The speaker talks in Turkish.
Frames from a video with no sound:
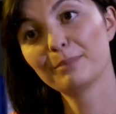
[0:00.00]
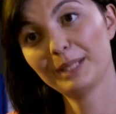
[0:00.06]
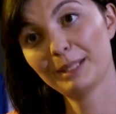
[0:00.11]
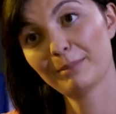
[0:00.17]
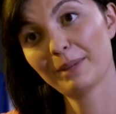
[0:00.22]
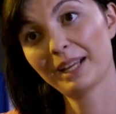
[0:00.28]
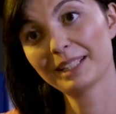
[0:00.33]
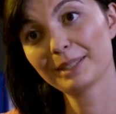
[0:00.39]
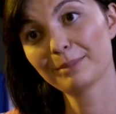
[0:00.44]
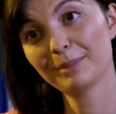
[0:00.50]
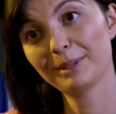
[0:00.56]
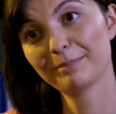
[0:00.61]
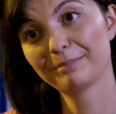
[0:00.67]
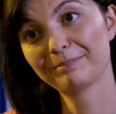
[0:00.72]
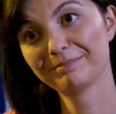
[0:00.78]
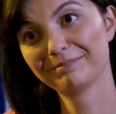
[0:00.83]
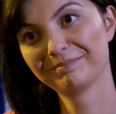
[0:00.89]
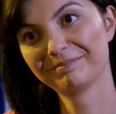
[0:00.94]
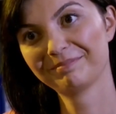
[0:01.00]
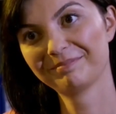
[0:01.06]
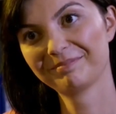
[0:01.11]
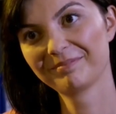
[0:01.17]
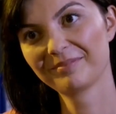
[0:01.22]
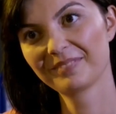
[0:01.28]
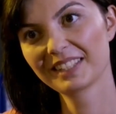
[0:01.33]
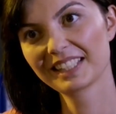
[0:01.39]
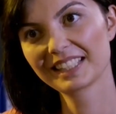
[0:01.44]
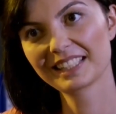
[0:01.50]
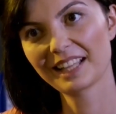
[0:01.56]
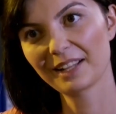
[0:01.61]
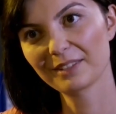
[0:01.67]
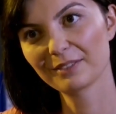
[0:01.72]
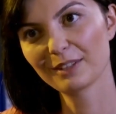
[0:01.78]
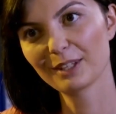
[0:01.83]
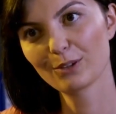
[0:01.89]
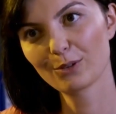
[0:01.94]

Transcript: Bilmez miyim? Sen ve